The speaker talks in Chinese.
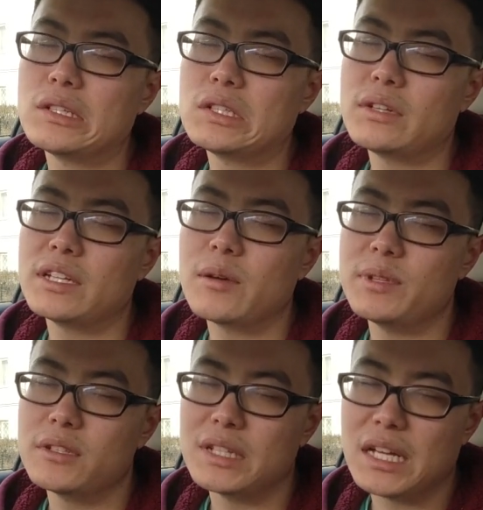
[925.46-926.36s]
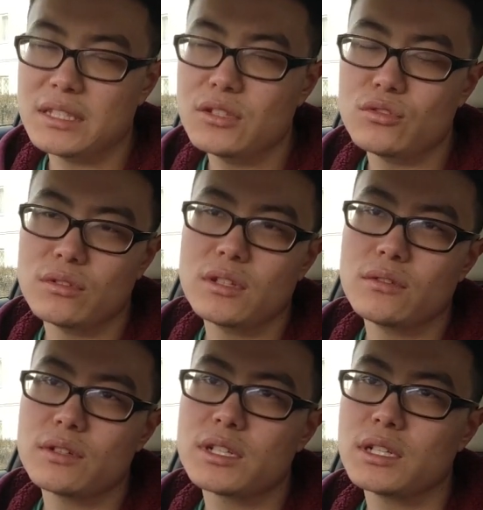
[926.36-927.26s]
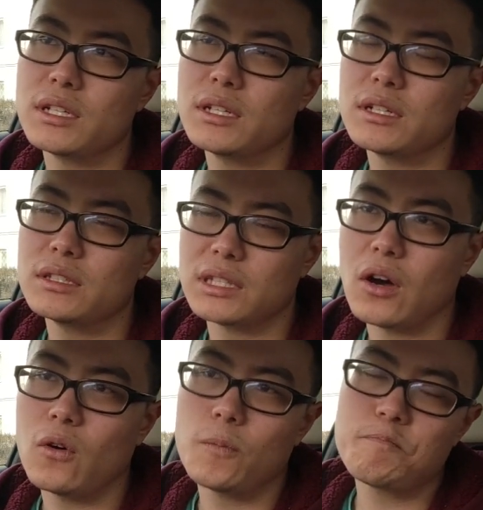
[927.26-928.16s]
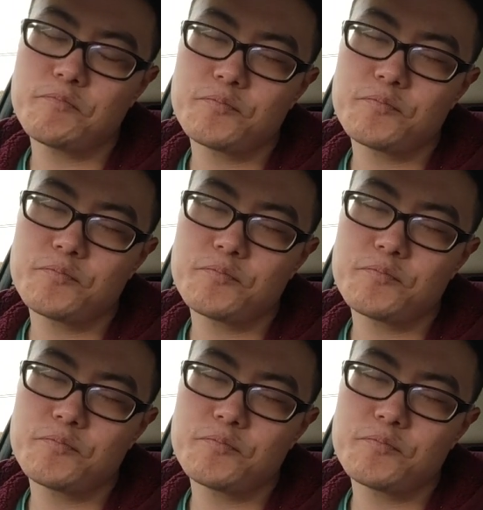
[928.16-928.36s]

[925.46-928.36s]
虽然它比较难进去，英国是一个岛。